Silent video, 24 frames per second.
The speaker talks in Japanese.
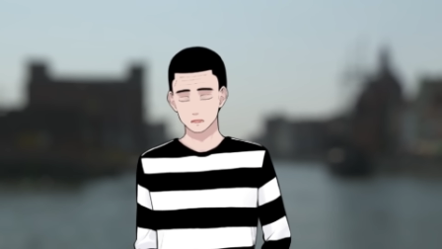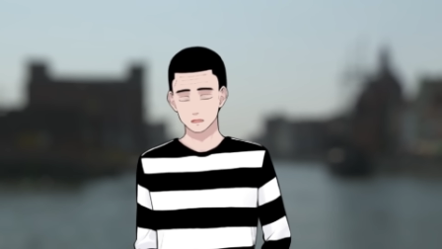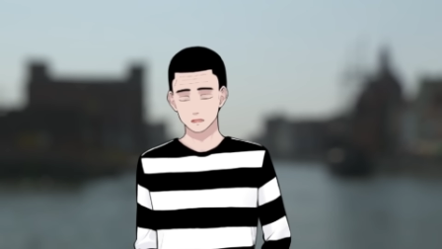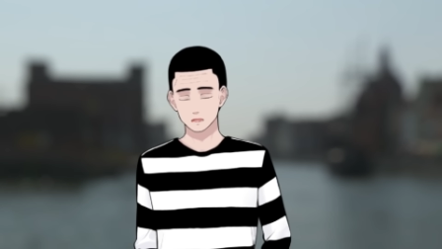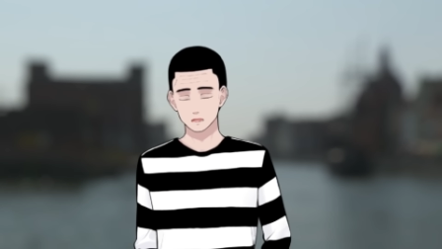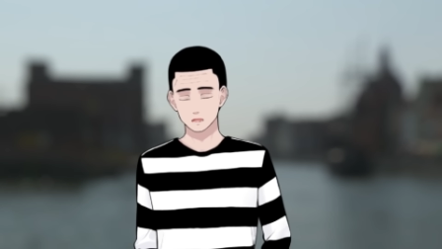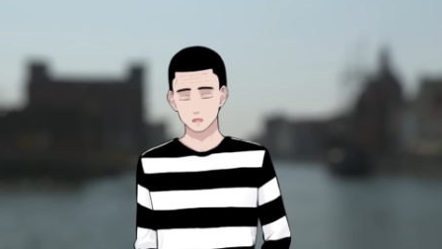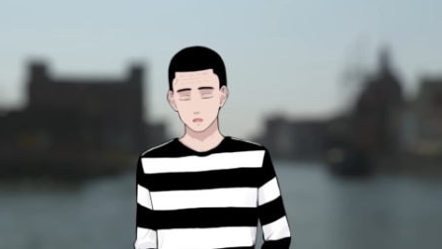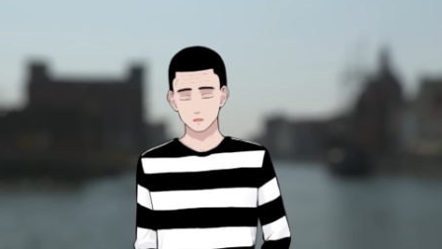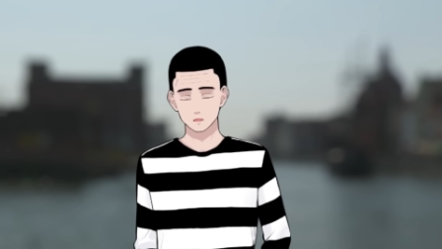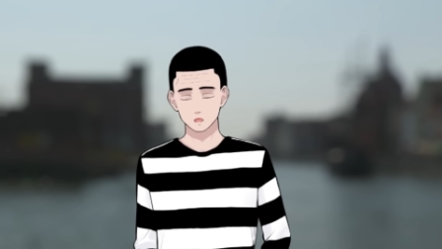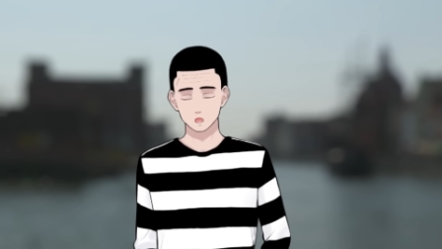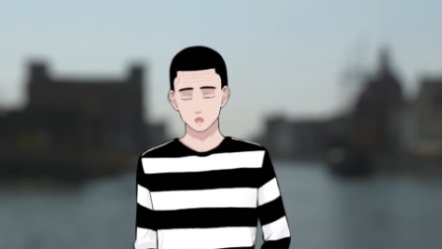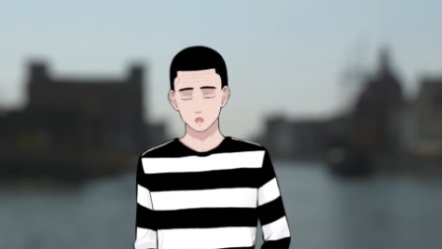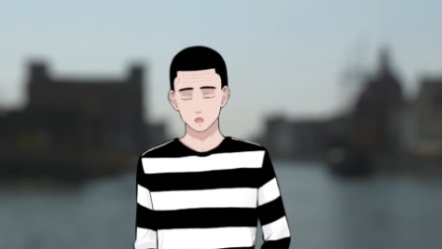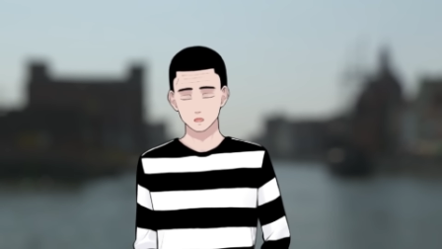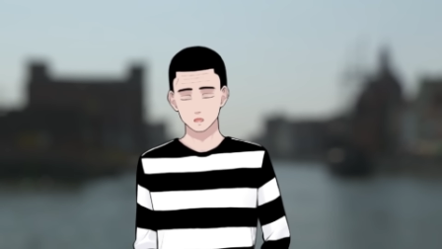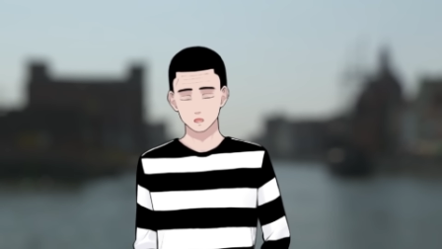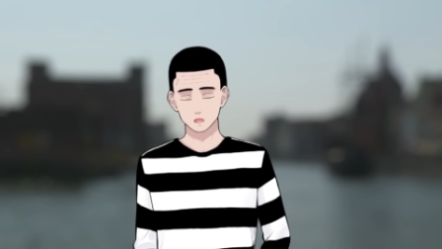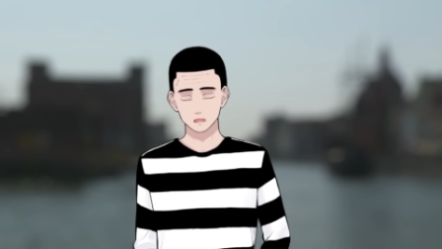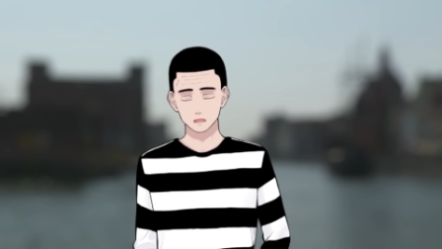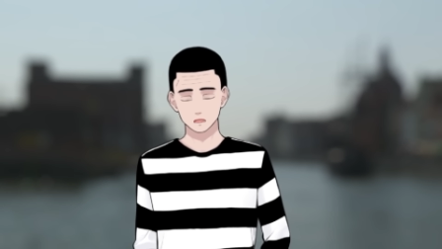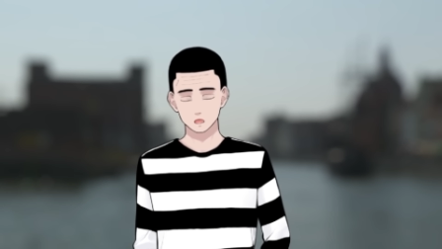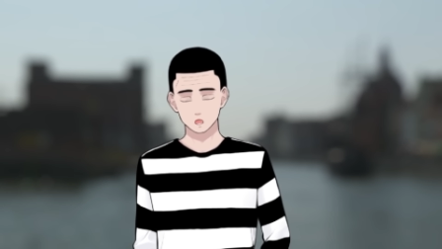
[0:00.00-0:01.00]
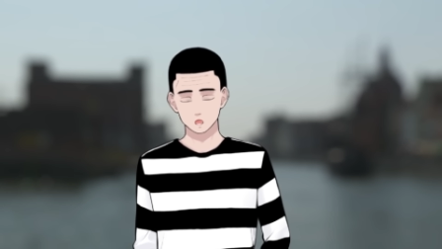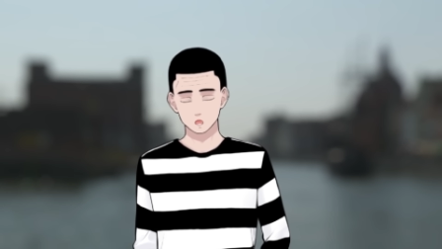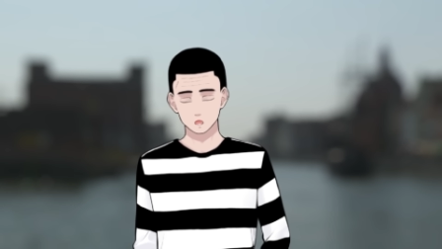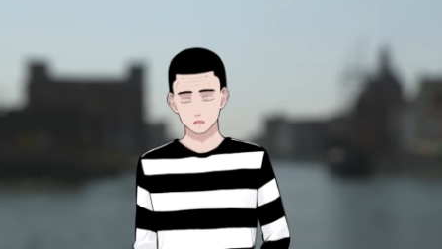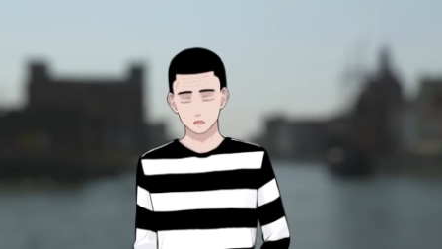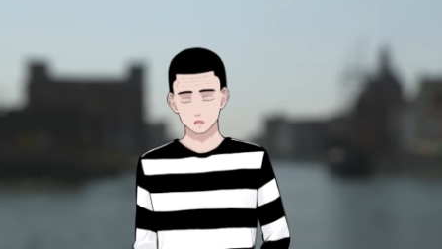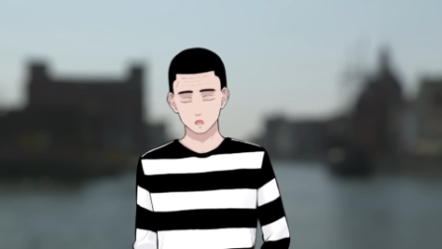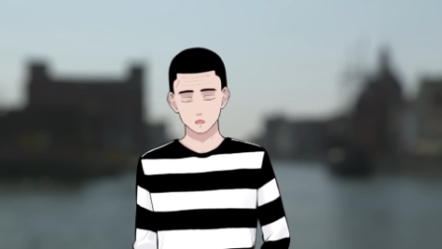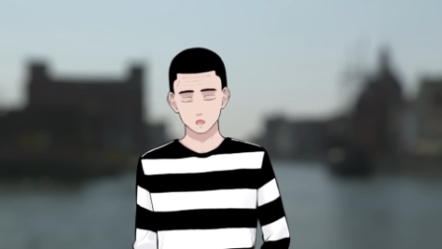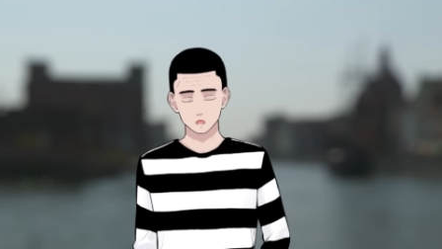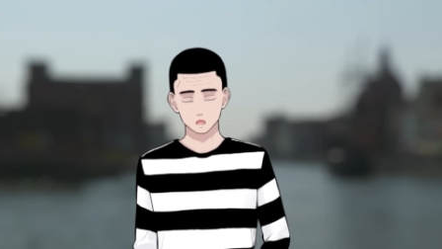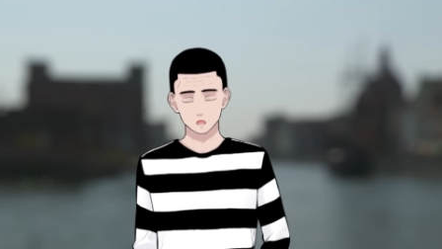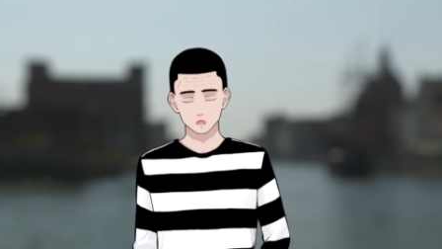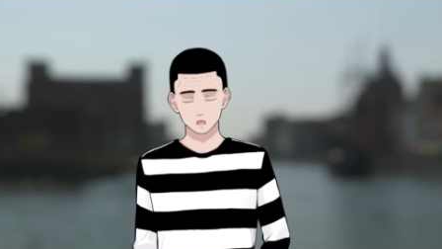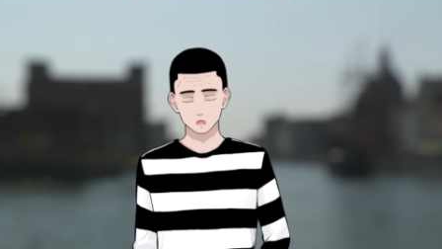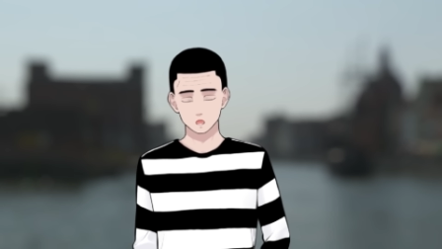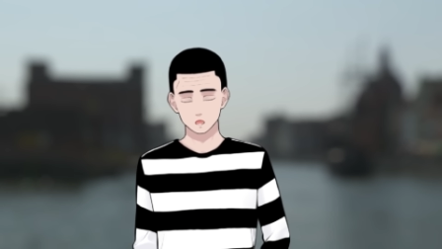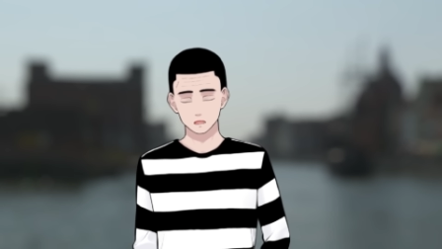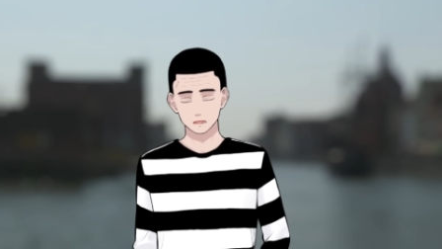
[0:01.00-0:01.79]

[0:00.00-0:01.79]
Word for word: どういう形で